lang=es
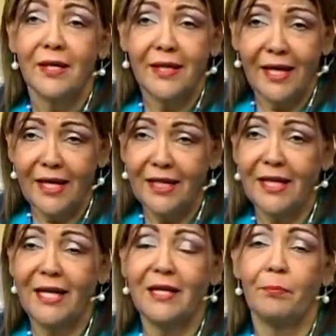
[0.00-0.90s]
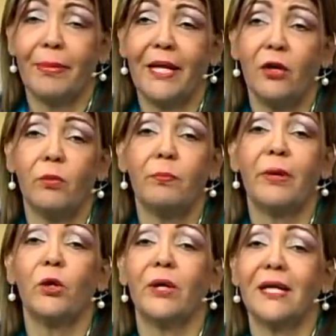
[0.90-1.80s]
que generan empleo,
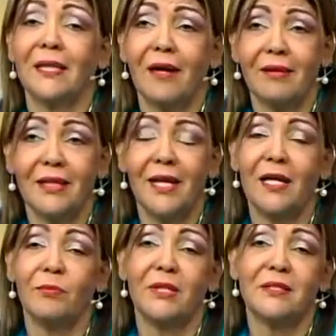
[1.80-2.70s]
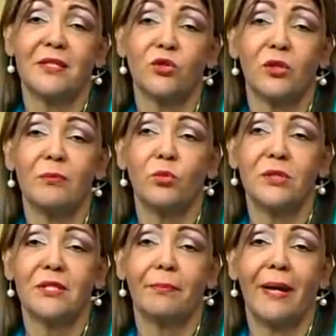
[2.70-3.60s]
pero que a través de las administraciones
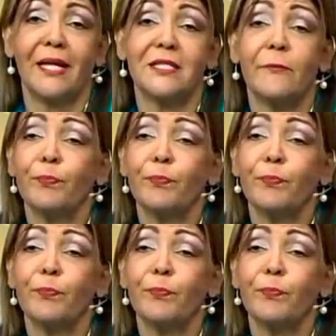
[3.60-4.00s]
municipales